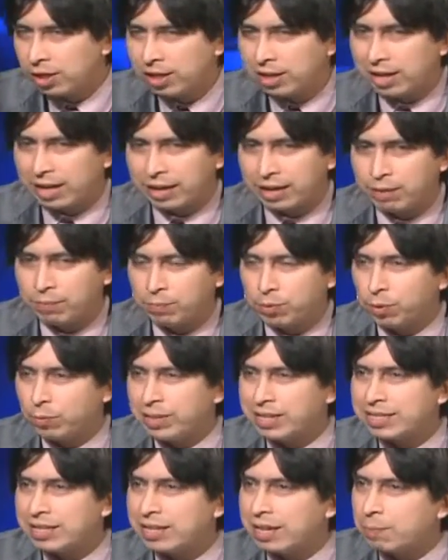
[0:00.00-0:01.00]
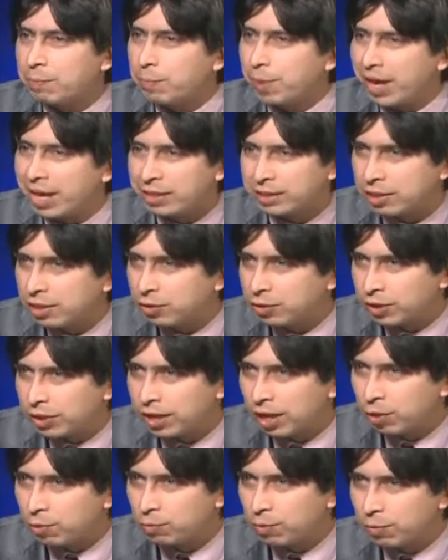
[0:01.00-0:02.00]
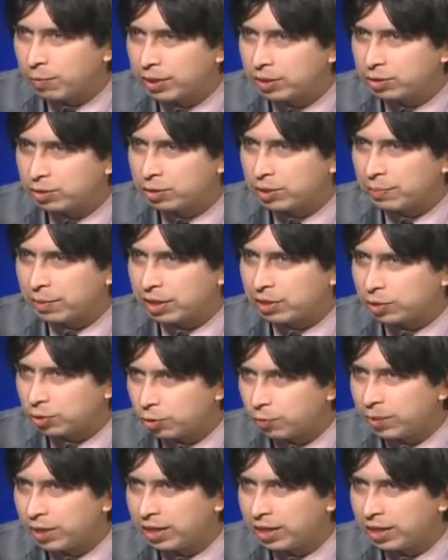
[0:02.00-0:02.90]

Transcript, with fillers: la gran promesa del plástico que en algún momento se planteó para